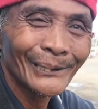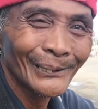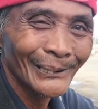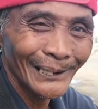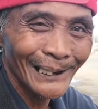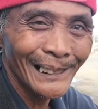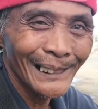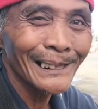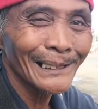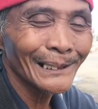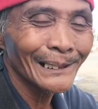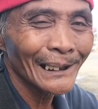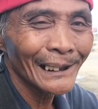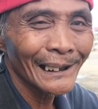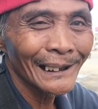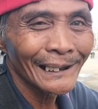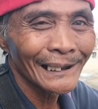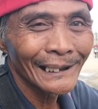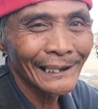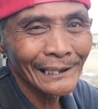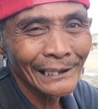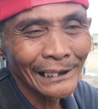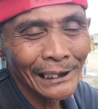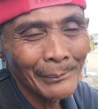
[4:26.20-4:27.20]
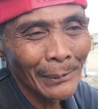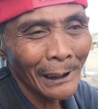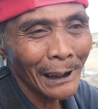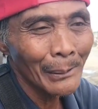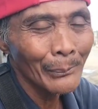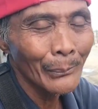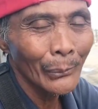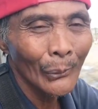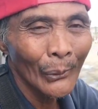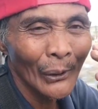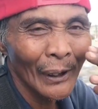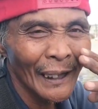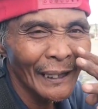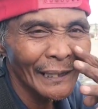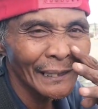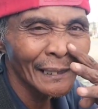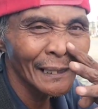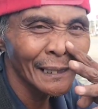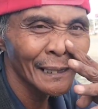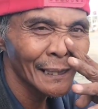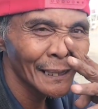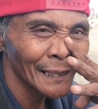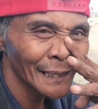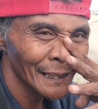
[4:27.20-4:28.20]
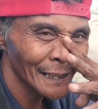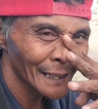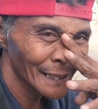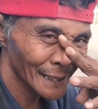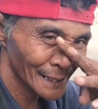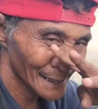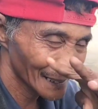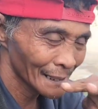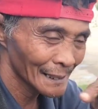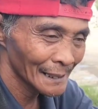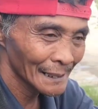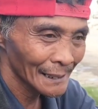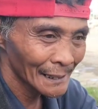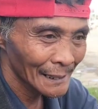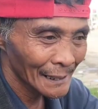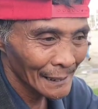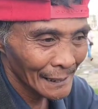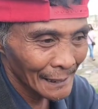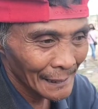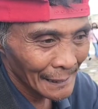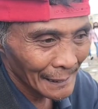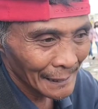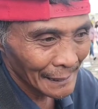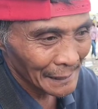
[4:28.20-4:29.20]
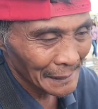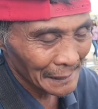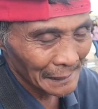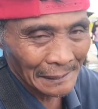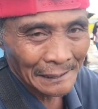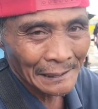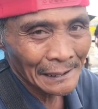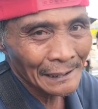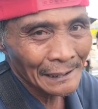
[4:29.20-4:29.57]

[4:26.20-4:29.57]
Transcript: sa pumpiso lang tubo nyo. Hindi makapuhay. Hindi makapuhay.